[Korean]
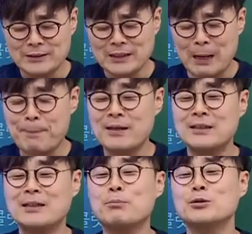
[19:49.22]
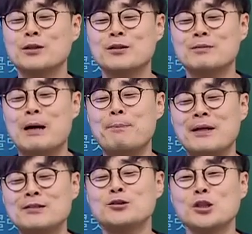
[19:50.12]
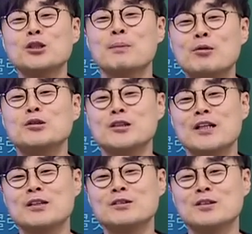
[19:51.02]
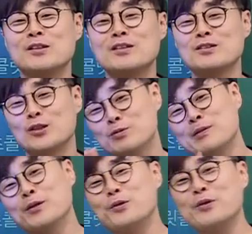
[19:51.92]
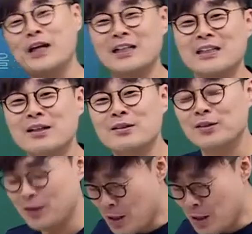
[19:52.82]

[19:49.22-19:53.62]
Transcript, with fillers: 앞에 있는 애딱 보세요. 뭐 앞에 있는 애도 쩔쩔 매고 있어요. 알았죠? 여러분만 어려운 게 아니라는 거